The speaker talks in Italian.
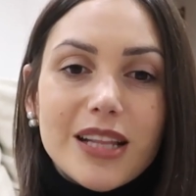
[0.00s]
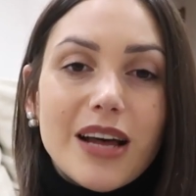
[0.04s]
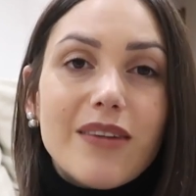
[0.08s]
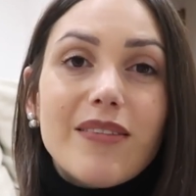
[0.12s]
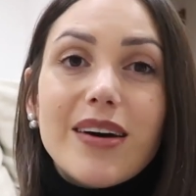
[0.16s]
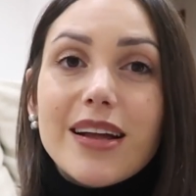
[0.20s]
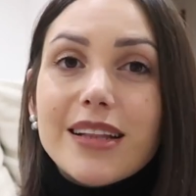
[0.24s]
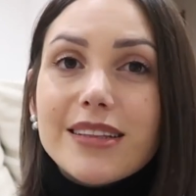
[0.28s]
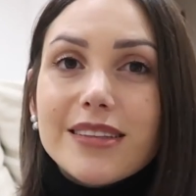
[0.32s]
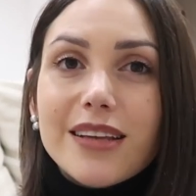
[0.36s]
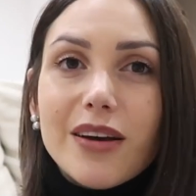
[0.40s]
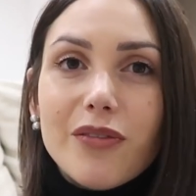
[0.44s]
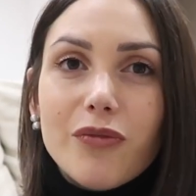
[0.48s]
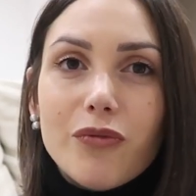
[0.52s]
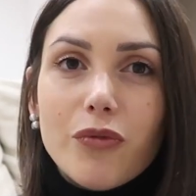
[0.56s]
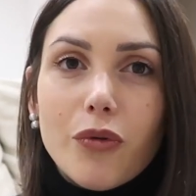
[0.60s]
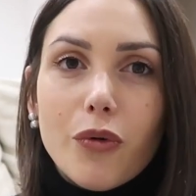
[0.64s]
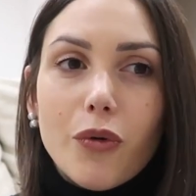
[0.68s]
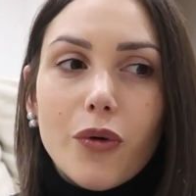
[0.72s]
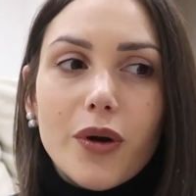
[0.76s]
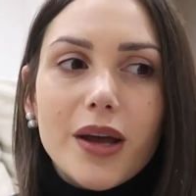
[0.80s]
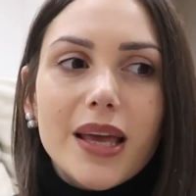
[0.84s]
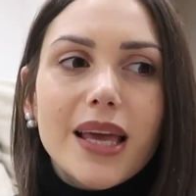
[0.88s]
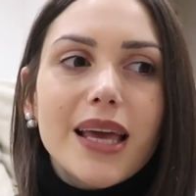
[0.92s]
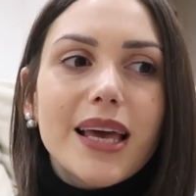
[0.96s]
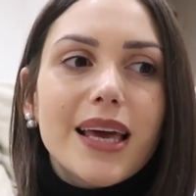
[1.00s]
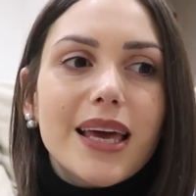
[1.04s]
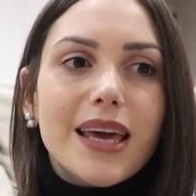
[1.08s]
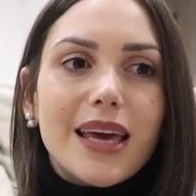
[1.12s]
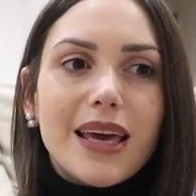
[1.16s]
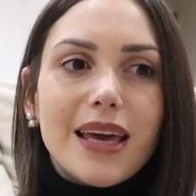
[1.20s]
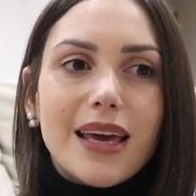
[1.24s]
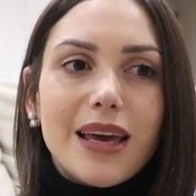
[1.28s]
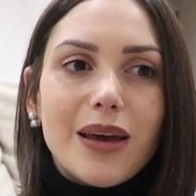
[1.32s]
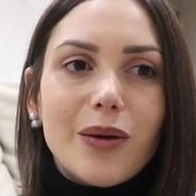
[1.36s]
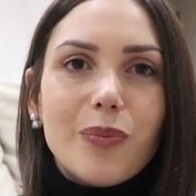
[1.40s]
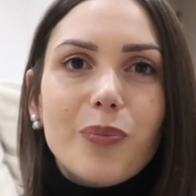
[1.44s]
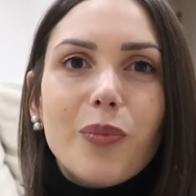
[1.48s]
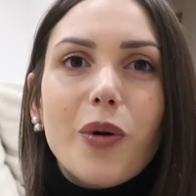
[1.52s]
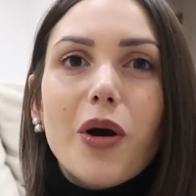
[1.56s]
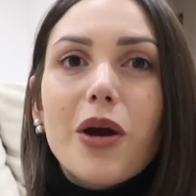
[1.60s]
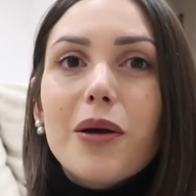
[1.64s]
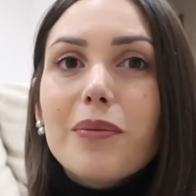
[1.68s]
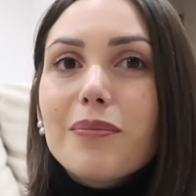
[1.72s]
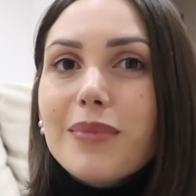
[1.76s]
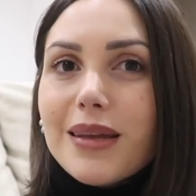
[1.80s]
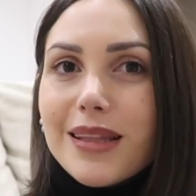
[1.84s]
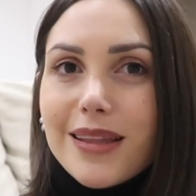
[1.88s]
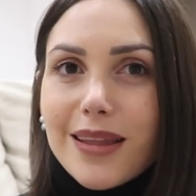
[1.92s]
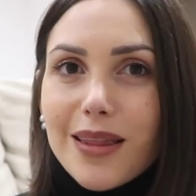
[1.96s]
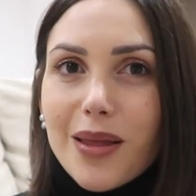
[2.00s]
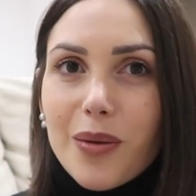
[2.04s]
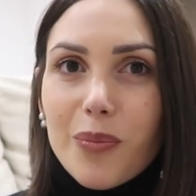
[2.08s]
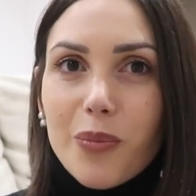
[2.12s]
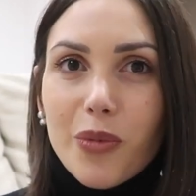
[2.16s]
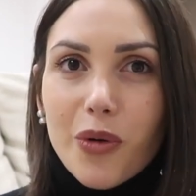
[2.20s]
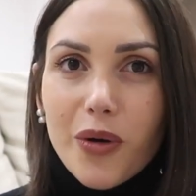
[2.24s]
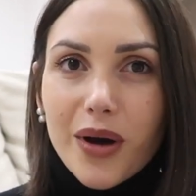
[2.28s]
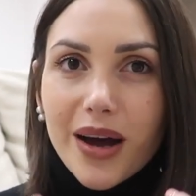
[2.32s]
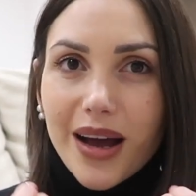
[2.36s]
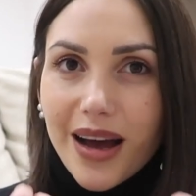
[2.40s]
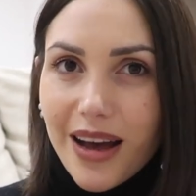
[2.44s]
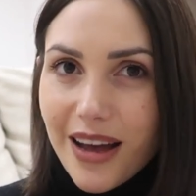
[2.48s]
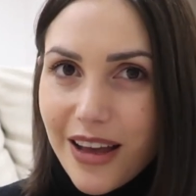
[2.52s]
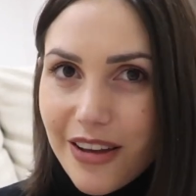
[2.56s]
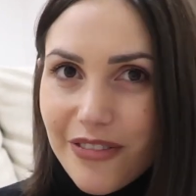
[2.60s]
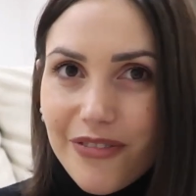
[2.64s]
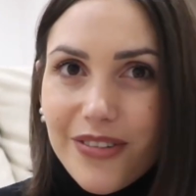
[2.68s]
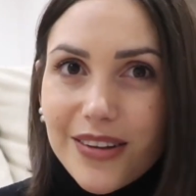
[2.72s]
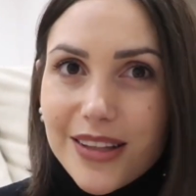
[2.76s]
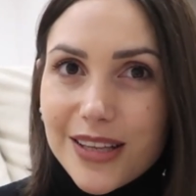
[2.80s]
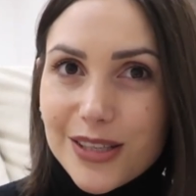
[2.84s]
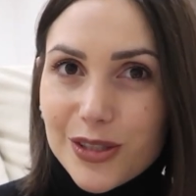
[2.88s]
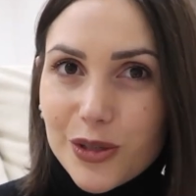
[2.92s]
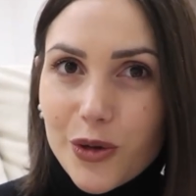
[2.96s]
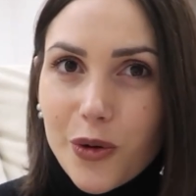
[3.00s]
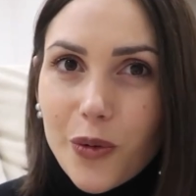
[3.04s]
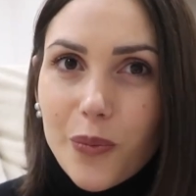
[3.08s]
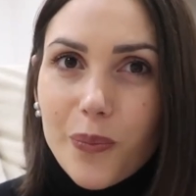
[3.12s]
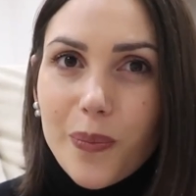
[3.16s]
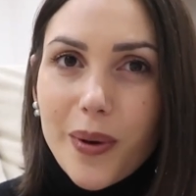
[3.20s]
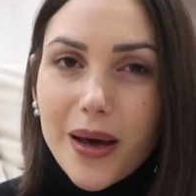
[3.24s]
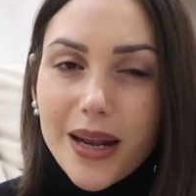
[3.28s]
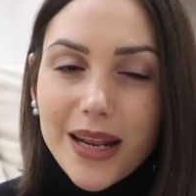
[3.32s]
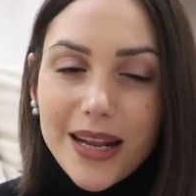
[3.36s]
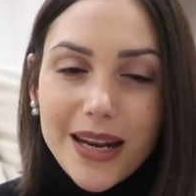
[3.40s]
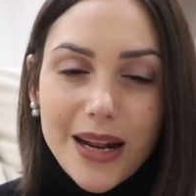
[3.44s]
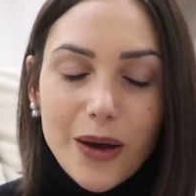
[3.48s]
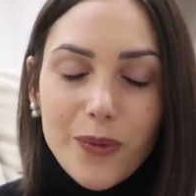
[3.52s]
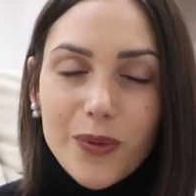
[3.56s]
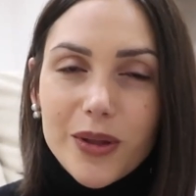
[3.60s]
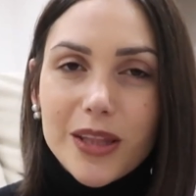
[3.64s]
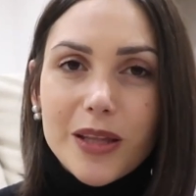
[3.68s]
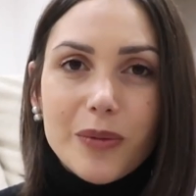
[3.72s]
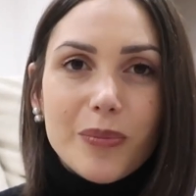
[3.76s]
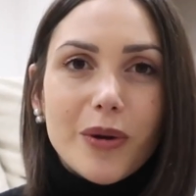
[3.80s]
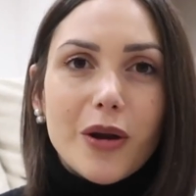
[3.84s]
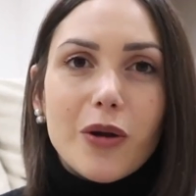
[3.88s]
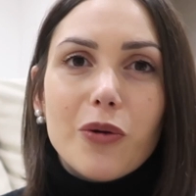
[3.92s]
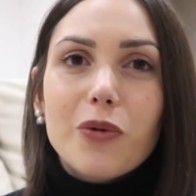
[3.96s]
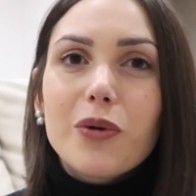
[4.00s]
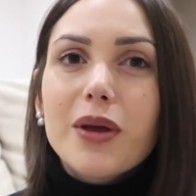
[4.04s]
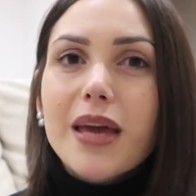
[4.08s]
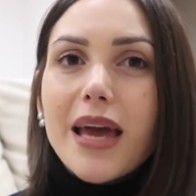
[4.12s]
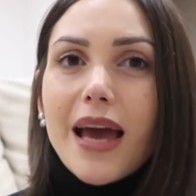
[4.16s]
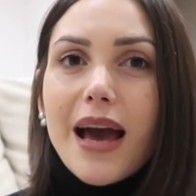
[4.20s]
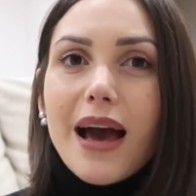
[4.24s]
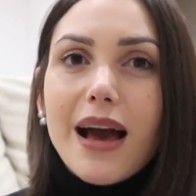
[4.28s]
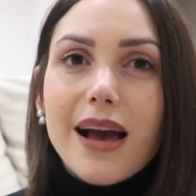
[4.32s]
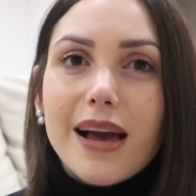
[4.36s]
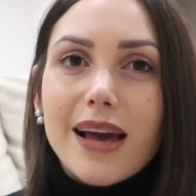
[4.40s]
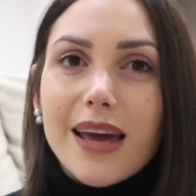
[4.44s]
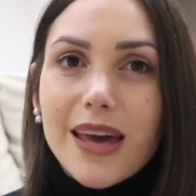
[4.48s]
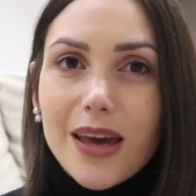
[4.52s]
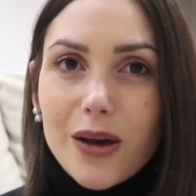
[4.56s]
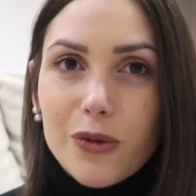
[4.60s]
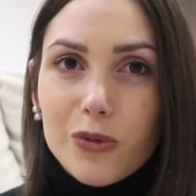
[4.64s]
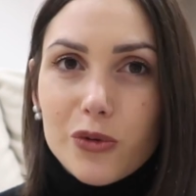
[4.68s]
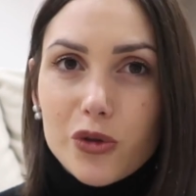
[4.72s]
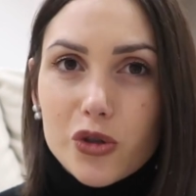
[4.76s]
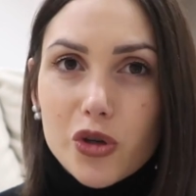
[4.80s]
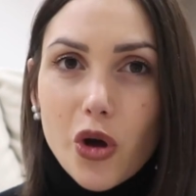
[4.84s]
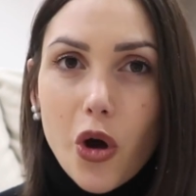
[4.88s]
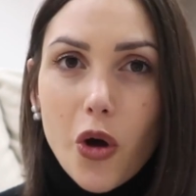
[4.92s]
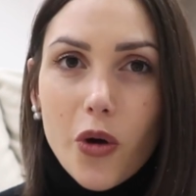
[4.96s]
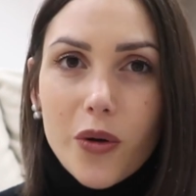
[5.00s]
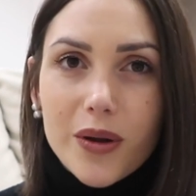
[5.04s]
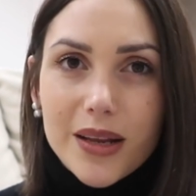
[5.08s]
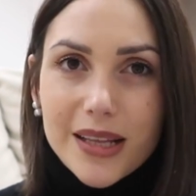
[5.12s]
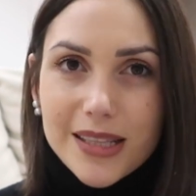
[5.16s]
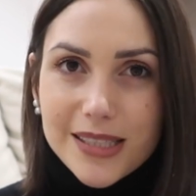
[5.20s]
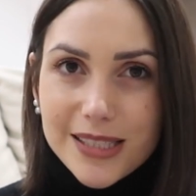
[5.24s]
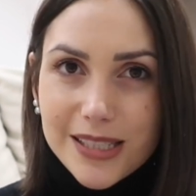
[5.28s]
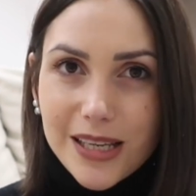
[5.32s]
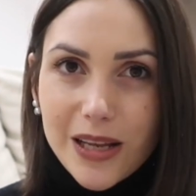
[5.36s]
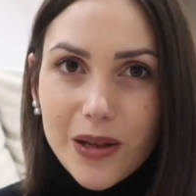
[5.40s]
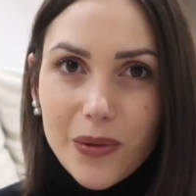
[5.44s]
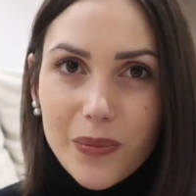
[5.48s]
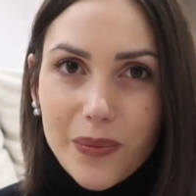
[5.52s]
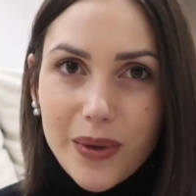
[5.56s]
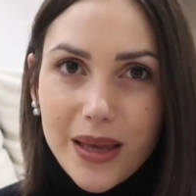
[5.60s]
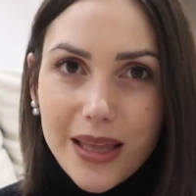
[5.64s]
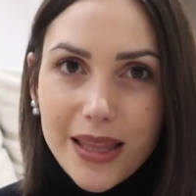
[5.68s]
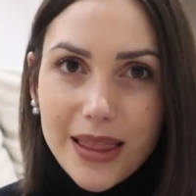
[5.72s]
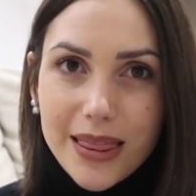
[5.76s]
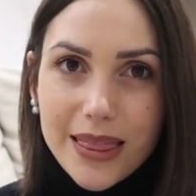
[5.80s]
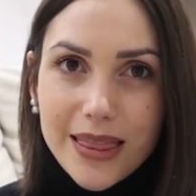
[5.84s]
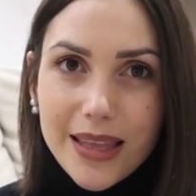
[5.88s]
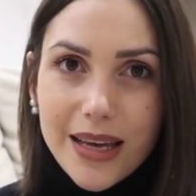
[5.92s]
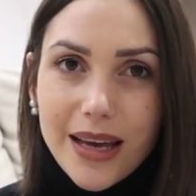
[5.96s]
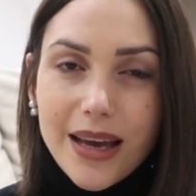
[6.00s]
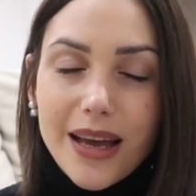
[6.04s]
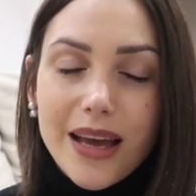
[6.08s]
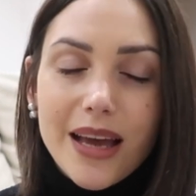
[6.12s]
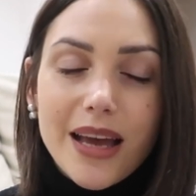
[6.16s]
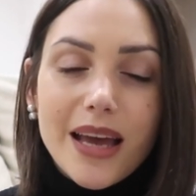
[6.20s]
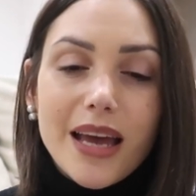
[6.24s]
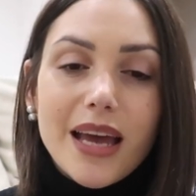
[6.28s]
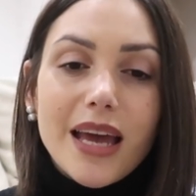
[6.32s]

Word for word: davanti a voi che poi mettete in bocca e fate scomparire quindi per lui è anche un gioco inizialmente